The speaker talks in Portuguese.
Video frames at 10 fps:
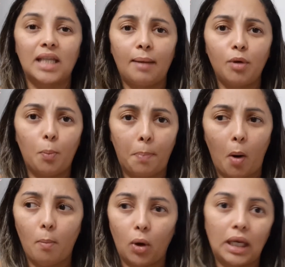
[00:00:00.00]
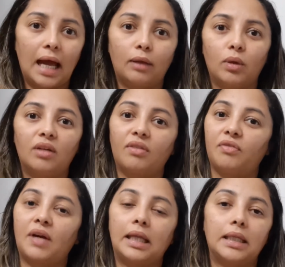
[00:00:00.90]
Sabe o pão molhado? Ele vai
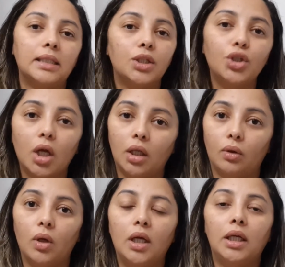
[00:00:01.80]
ficar desse jeito.